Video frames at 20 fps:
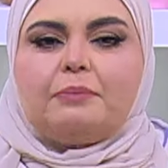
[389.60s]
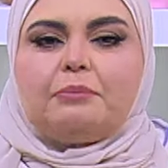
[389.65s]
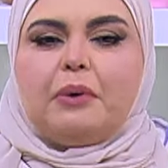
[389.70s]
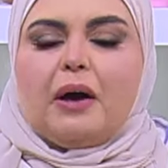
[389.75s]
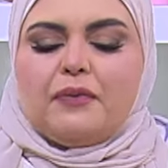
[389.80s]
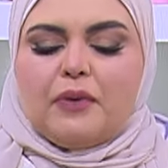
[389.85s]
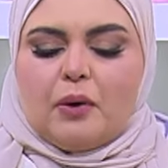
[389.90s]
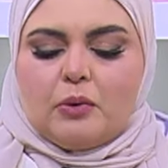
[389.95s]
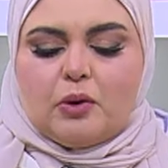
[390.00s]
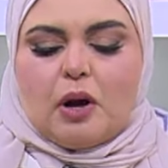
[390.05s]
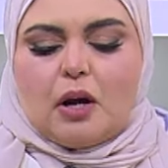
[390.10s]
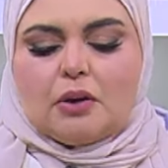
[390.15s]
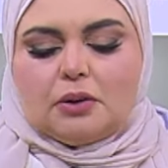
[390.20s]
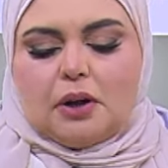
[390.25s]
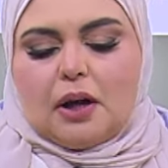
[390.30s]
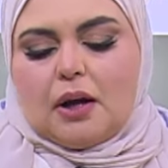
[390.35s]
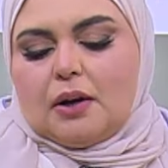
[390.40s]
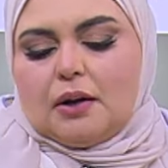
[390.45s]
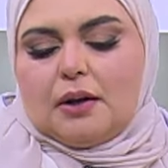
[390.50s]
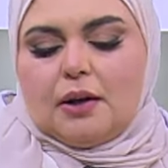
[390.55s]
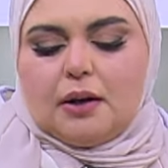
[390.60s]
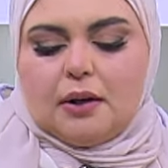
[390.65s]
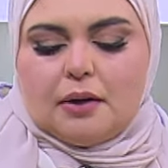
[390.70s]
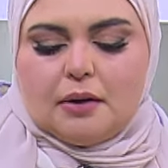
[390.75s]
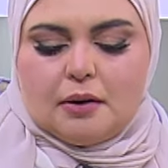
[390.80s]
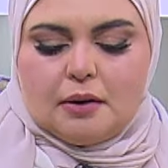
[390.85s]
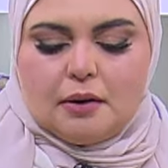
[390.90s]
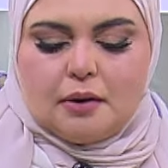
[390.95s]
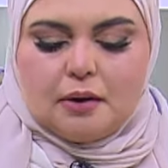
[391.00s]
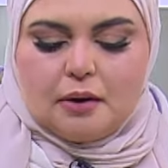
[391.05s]
بقى فيها ونقطع الايه
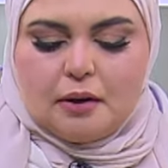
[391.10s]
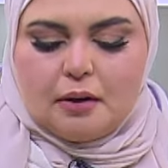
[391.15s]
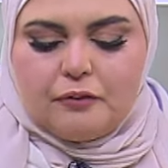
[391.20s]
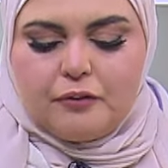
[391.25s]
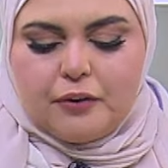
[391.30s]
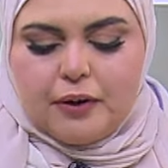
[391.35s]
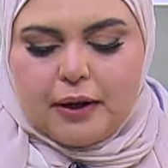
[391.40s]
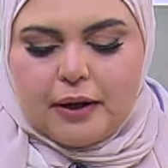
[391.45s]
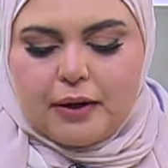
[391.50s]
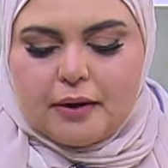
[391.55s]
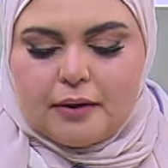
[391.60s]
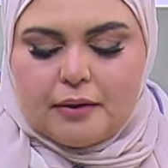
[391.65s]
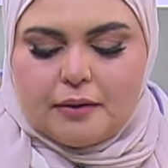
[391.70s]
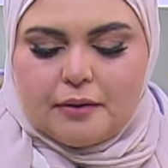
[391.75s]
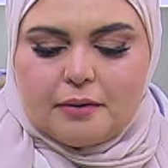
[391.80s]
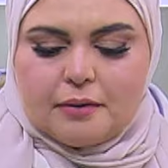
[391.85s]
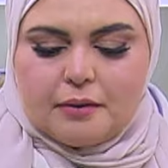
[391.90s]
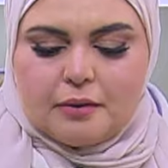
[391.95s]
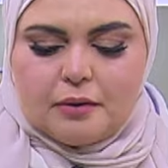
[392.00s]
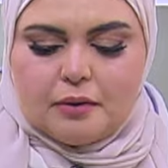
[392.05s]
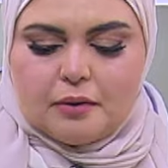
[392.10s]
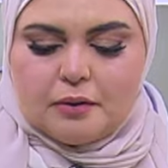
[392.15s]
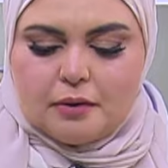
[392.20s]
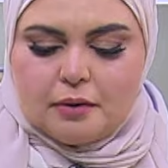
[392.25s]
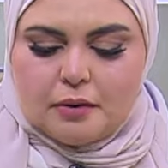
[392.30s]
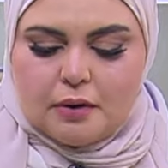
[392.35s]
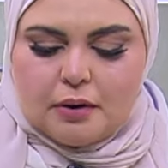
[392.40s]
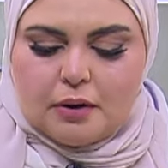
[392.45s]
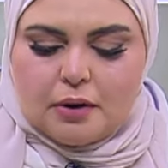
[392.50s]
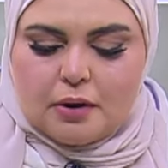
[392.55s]
الفراخ
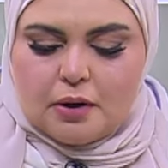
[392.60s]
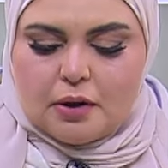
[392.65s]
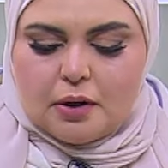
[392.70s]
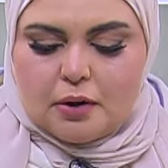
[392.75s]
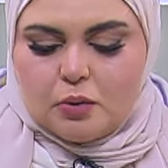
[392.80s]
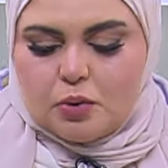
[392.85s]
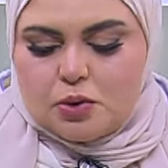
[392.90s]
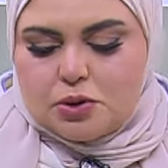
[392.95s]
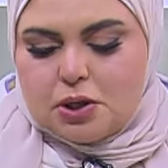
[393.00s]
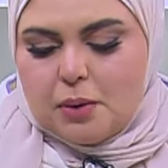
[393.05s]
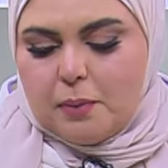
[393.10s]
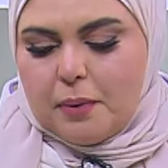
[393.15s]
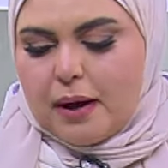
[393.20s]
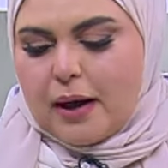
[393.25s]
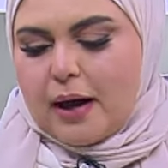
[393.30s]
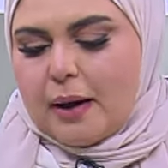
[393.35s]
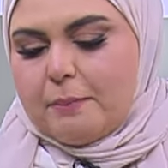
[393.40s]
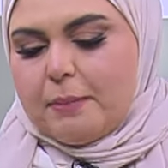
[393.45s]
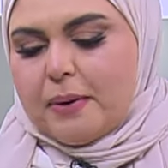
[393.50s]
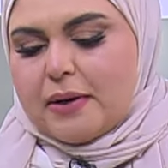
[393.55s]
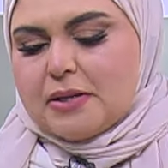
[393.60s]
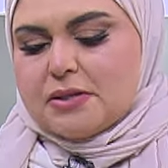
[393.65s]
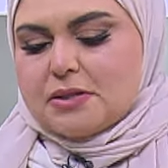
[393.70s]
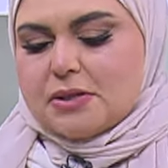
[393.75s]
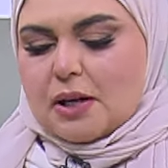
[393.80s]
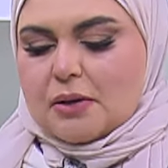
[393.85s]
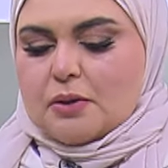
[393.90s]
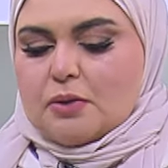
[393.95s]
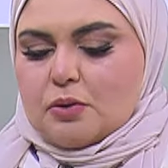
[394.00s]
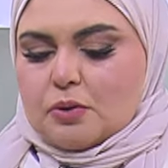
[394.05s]
ونسيبها حبه لسه
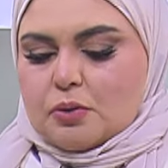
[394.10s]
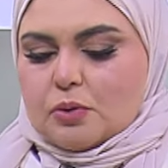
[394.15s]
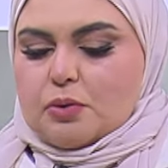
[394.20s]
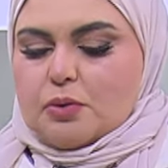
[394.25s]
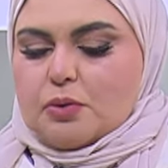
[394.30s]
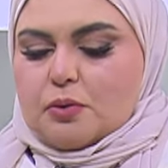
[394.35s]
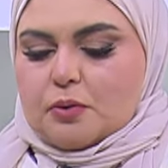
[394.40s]
على النار